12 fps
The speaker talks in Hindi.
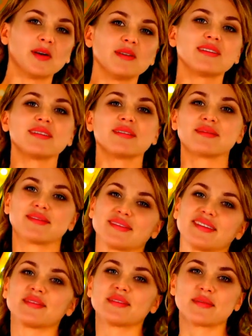है
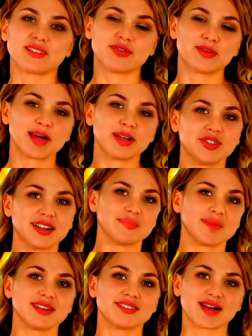स्लैश
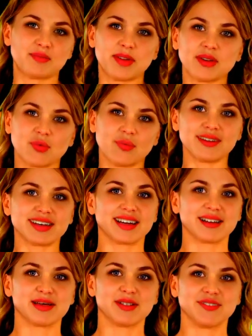की माँ जानती होंगी
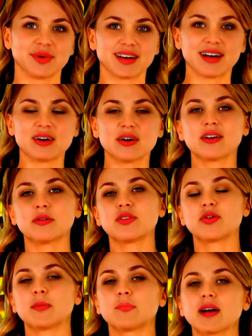कि किस तरह का
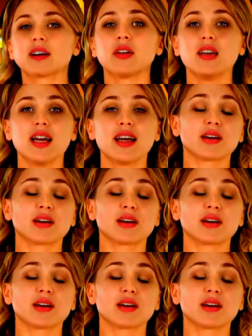रक्स करना है